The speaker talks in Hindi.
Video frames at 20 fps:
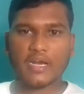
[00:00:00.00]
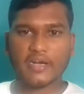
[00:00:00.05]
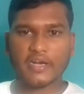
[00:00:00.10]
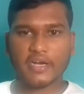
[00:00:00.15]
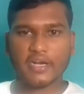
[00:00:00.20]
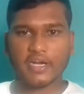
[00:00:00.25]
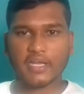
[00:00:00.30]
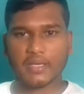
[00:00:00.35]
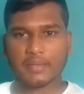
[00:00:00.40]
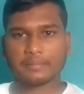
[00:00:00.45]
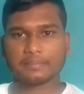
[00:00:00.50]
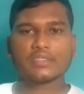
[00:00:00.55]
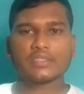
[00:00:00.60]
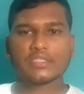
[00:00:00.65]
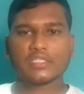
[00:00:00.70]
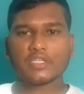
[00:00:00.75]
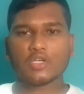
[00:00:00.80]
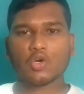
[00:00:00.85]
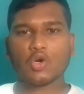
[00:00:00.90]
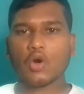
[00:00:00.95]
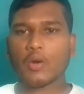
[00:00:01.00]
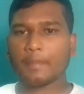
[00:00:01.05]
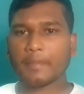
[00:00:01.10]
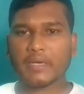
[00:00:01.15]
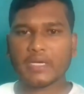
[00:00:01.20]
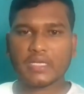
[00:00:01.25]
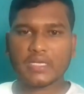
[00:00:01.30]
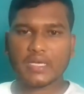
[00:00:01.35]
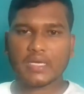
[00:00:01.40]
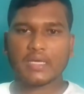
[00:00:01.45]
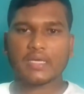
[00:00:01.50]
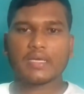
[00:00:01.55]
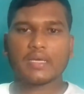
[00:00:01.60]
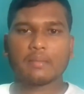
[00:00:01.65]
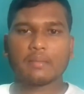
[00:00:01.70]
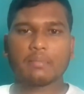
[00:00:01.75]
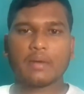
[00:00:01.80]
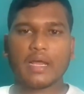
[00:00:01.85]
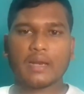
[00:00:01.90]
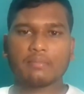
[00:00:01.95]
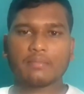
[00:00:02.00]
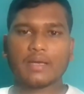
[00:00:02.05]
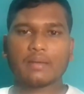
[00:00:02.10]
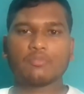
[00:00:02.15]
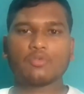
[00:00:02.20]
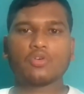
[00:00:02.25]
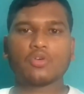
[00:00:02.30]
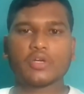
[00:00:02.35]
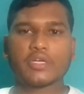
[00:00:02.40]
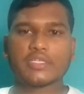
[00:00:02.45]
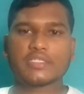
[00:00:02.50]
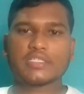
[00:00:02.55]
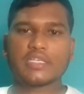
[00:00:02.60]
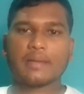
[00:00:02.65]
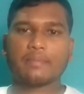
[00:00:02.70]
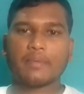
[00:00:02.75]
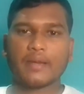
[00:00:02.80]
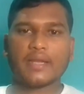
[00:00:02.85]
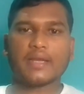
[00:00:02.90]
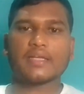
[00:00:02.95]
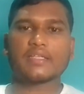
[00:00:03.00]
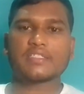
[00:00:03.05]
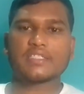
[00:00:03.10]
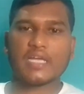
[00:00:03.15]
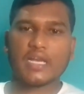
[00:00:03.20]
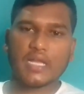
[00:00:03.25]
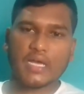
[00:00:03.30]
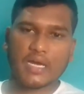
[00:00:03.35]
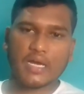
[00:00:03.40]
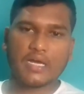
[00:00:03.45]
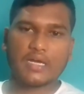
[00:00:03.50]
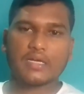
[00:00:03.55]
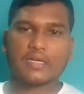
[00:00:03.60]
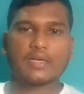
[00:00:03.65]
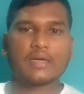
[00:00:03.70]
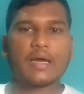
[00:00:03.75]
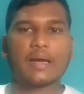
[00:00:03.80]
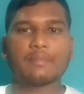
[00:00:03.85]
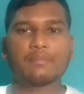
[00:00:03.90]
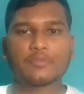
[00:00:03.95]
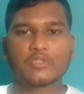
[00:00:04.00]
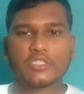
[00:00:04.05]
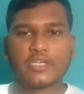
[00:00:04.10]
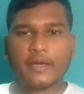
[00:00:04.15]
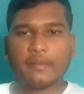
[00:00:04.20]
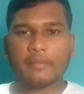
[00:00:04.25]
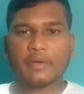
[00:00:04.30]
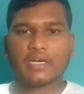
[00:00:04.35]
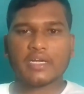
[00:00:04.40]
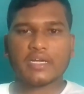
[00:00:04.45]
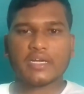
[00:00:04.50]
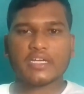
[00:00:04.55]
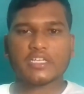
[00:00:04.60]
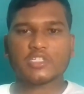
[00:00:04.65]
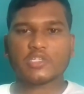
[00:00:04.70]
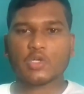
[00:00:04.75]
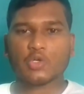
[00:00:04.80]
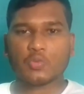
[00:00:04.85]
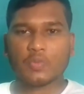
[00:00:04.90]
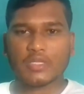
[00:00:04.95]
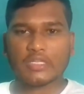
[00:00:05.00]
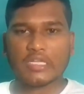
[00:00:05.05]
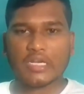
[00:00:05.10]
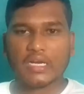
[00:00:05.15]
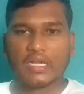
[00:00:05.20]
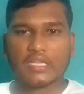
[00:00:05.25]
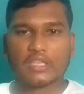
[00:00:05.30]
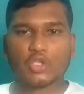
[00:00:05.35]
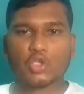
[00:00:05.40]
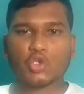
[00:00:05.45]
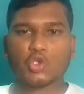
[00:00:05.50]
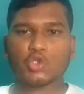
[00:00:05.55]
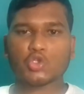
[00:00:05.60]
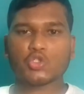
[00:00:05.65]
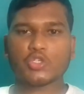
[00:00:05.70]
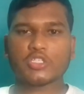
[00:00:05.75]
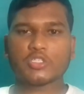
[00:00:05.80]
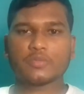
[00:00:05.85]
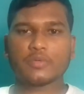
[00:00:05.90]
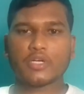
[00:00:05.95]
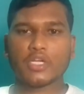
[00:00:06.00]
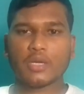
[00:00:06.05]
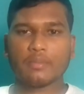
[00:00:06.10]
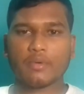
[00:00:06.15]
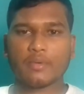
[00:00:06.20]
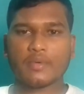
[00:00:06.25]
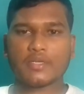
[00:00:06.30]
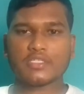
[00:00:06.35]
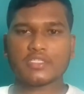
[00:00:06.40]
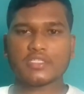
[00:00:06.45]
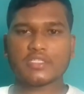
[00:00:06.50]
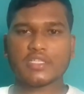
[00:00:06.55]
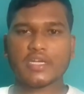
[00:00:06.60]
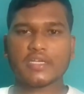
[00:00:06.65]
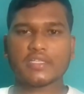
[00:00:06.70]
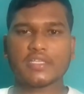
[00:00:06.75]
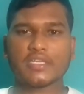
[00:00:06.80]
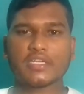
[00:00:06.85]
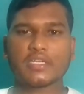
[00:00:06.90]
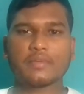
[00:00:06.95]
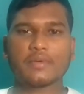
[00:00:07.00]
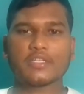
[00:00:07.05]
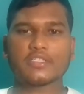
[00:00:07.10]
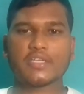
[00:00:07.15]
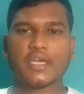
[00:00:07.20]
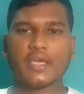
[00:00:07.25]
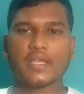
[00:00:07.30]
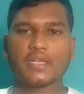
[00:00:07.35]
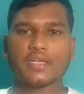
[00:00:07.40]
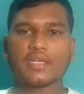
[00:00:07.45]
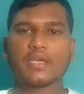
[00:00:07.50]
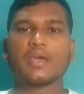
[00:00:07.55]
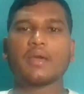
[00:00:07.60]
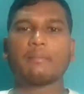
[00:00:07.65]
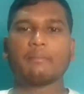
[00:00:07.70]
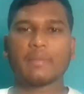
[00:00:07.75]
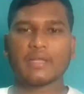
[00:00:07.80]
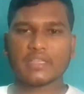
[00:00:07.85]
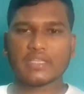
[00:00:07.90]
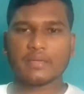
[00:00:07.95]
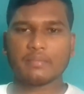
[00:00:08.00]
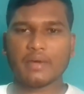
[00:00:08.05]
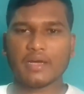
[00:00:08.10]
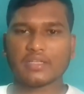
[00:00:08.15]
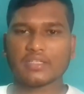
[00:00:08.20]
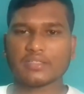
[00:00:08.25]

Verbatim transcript: वैलिडिटी इन तीनों कंपनी के प्लान में आपको किसका प्लान अच्छा लगा आप मुझे कमेंट करके जरूर बताना तो दोस्तों इस वीडियो में बस इतना ही धन्यवाद जय हिंद बंदे